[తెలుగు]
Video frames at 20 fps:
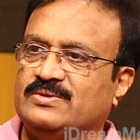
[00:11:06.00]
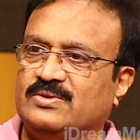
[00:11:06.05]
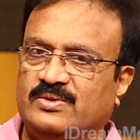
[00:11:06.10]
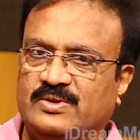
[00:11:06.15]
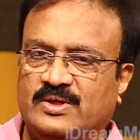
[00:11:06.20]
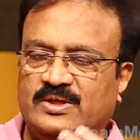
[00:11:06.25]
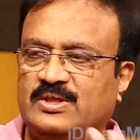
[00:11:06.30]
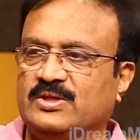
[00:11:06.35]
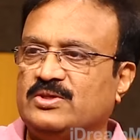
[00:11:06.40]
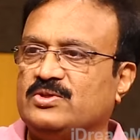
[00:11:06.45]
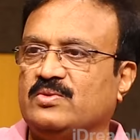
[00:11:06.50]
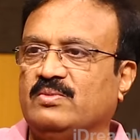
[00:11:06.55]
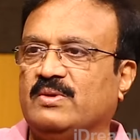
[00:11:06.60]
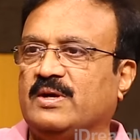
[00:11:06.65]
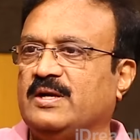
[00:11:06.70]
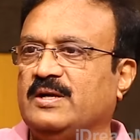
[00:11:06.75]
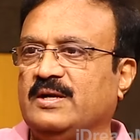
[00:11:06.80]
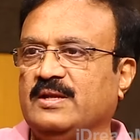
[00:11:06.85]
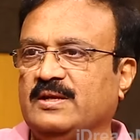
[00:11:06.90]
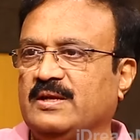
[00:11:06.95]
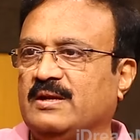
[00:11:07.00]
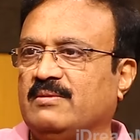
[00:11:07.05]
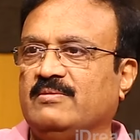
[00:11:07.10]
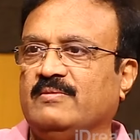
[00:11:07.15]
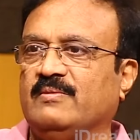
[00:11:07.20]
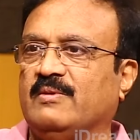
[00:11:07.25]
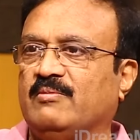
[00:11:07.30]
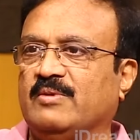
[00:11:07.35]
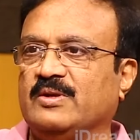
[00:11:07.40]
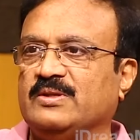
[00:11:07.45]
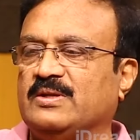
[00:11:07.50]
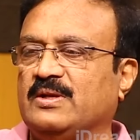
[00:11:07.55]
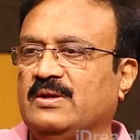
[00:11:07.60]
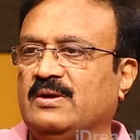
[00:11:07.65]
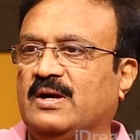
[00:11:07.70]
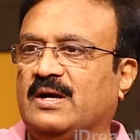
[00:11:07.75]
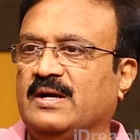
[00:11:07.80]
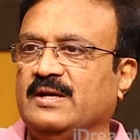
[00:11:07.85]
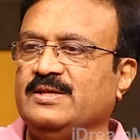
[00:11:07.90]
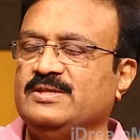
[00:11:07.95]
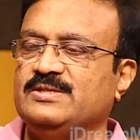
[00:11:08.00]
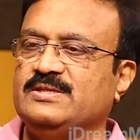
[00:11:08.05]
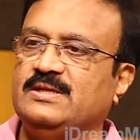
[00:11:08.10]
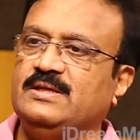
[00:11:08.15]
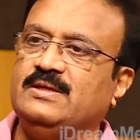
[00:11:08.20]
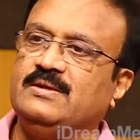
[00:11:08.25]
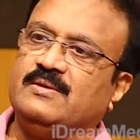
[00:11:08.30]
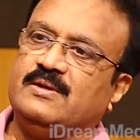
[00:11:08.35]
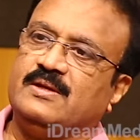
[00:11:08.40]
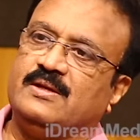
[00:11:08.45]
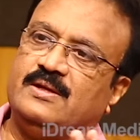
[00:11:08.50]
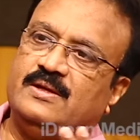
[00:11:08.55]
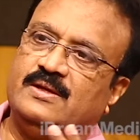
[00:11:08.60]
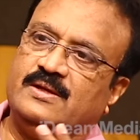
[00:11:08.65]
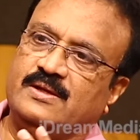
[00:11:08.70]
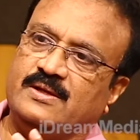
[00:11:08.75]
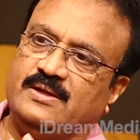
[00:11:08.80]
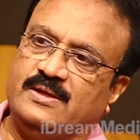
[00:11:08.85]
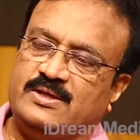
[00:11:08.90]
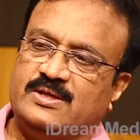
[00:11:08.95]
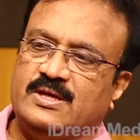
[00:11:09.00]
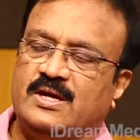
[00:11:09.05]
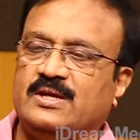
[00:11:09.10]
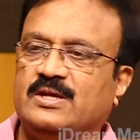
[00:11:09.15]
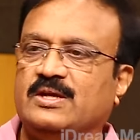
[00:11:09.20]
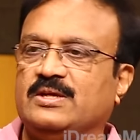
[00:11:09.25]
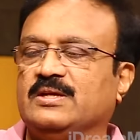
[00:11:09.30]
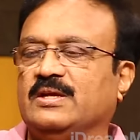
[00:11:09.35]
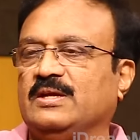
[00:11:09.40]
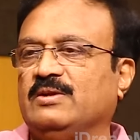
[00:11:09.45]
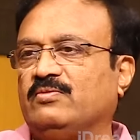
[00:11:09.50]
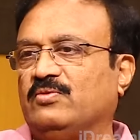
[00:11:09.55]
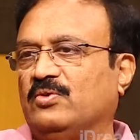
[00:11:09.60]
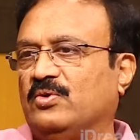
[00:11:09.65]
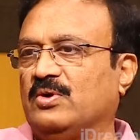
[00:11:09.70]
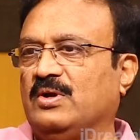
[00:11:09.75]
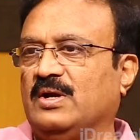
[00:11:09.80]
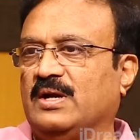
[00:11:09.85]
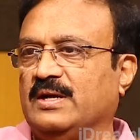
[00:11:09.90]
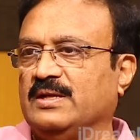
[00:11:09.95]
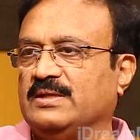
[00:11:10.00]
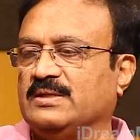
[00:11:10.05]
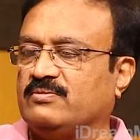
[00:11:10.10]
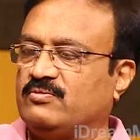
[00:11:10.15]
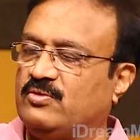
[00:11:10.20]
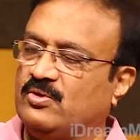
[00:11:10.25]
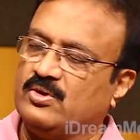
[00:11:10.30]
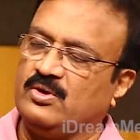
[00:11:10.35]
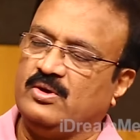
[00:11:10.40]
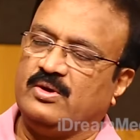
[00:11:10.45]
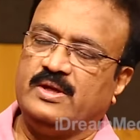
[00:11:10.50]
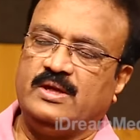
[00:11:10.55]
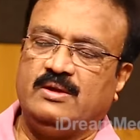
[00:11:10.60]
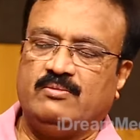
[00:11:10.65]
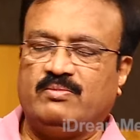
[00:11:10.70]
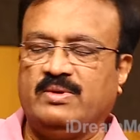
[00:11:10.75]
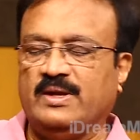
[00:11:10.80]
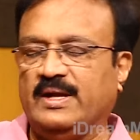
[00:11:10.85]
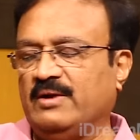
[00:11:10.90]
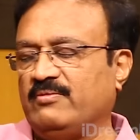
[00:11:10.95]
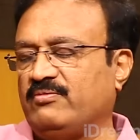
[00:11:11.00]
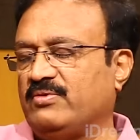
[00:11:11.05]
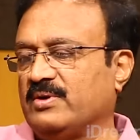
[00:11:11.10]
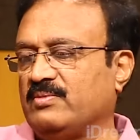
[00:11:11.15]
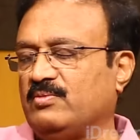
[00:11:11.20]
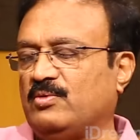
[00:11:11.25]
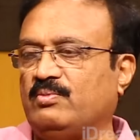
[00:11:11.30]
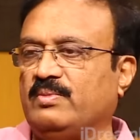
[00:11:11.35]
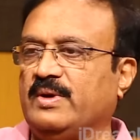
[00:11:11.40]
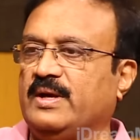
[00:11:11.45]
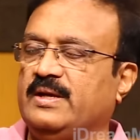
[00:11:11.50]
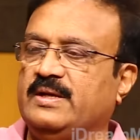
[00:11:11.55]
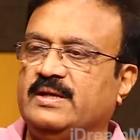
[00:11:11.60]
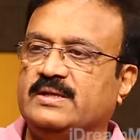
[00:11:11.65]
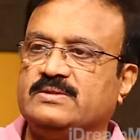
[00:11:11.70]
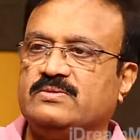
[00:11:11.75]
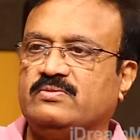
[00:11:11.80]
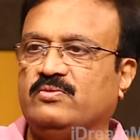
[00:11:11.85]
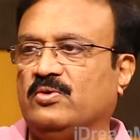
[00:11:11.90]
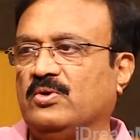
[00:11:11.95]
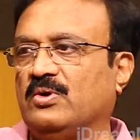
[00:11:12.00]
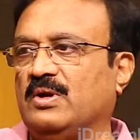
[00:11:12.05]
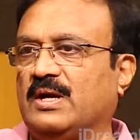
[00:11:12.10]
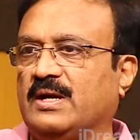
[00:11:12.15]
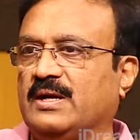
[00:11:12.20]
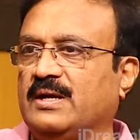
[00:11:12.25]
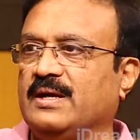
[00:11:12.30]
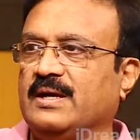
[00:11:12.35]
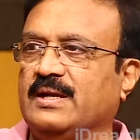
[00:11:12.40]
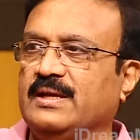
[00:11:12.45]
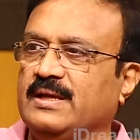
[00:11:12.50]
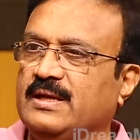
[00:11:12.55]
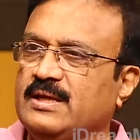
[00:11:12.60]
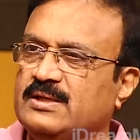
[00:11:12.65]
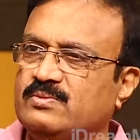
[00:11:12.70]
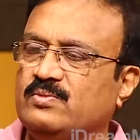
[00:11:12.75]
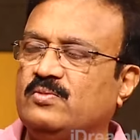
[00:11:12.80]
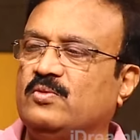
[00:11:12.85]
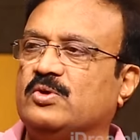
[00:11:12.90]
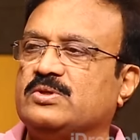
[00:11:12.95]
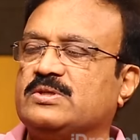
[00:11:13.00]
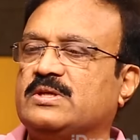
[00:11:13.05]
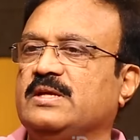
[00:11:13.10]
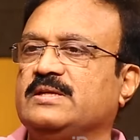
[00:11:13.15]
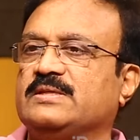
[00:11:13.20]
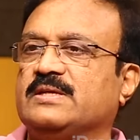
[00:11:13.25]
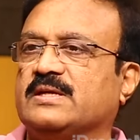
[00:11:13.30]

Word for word: సో నితీష్ కుమార్ రెడ్డిని నెంబర్ త్రీలో ఆడించి ఇషాన్ కిషన్ని ఫోర్లో ఆడించారు ఫోర్లో హీ ప్లేడ్ ఫర్ ముంబై ఇండియన్స్ ఫోర్లో ఆడాడు కానీ హీస్ మోస్ట్లీ